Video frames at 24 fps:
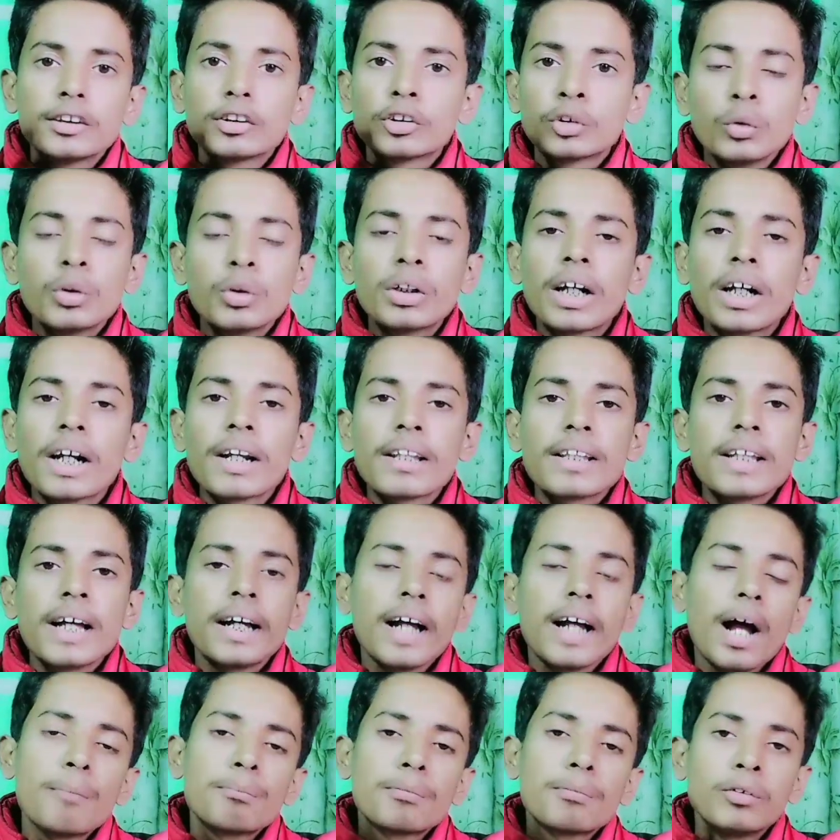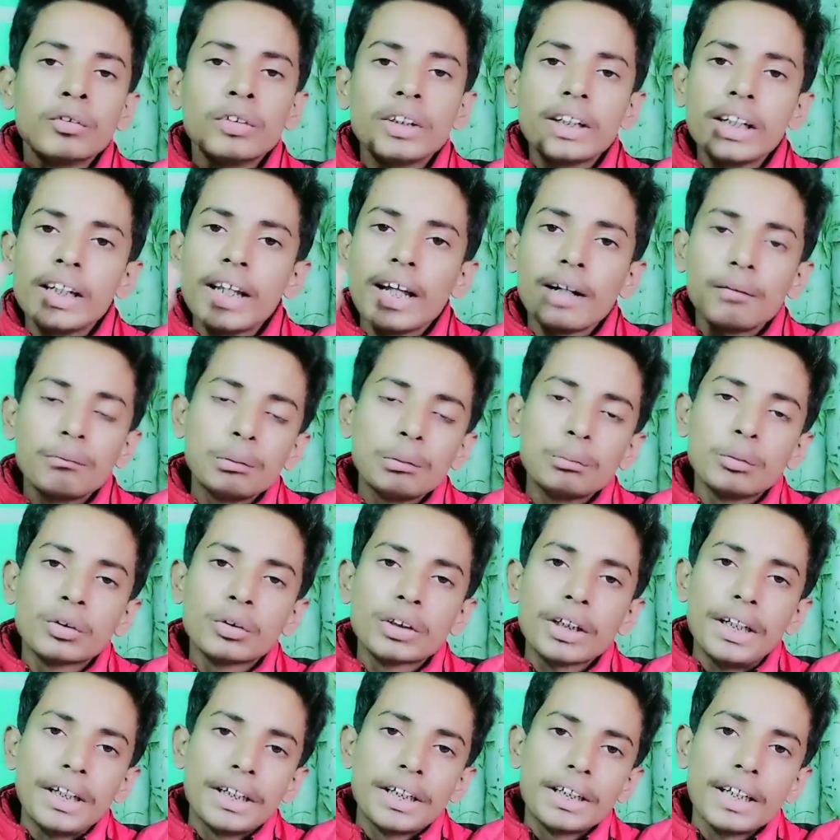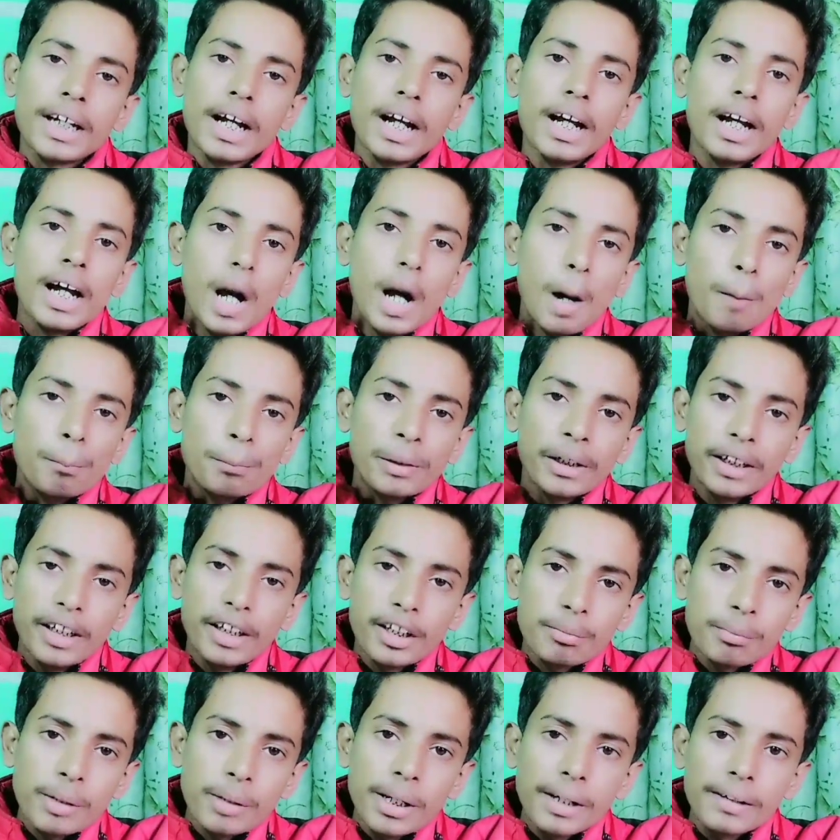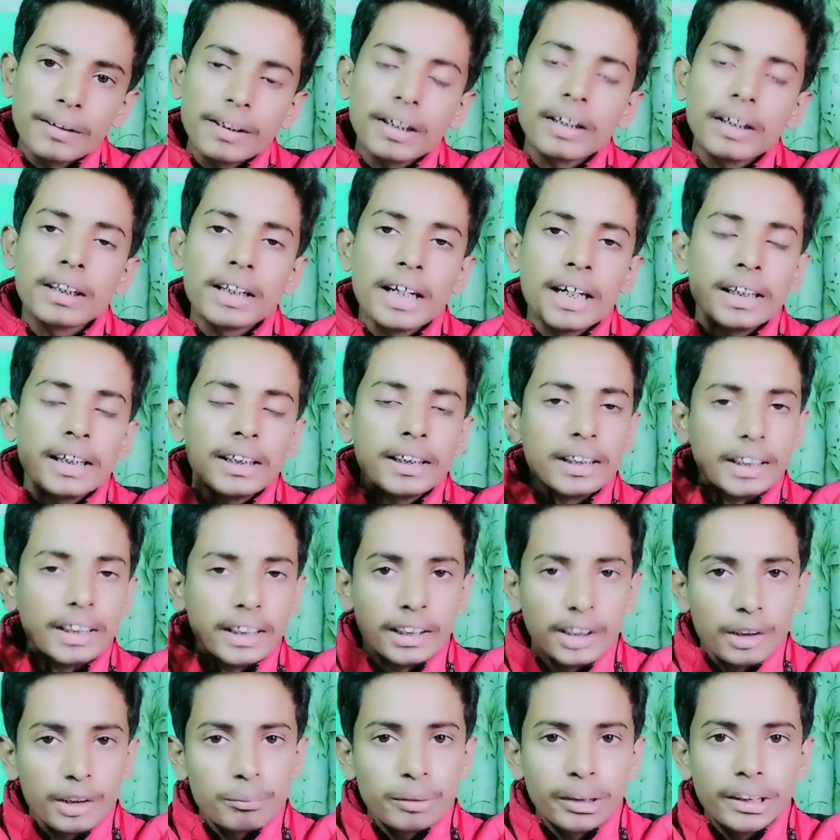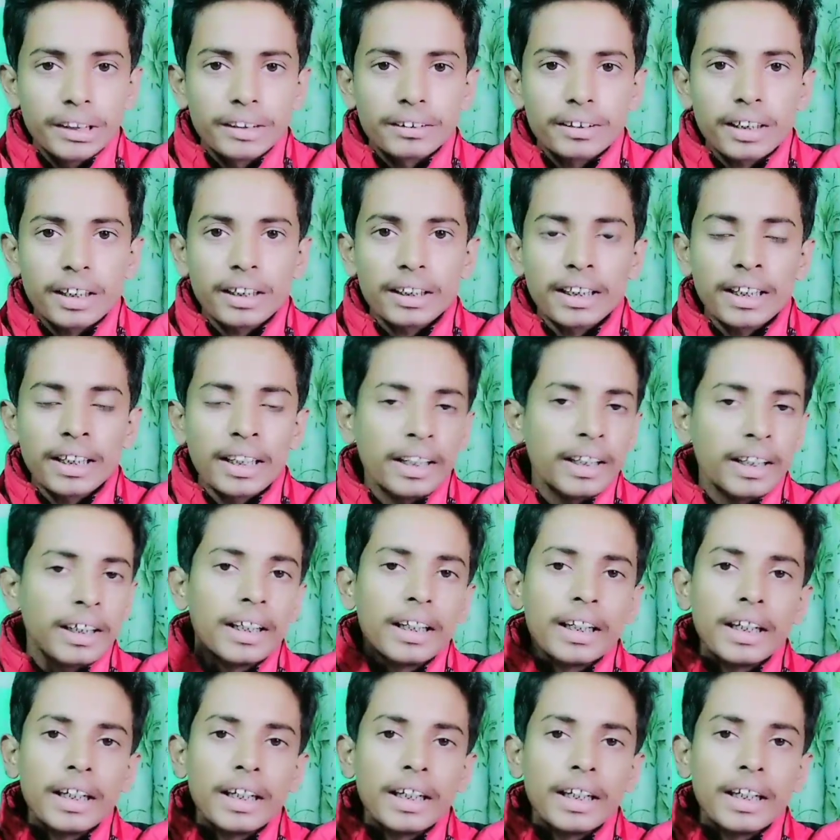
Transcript: सूट करता है आप खुद के लैंग्वेज में उसे लिखिए आप इंग्लिश में लिख सकते हैं हिंदी में लिख सकते हैं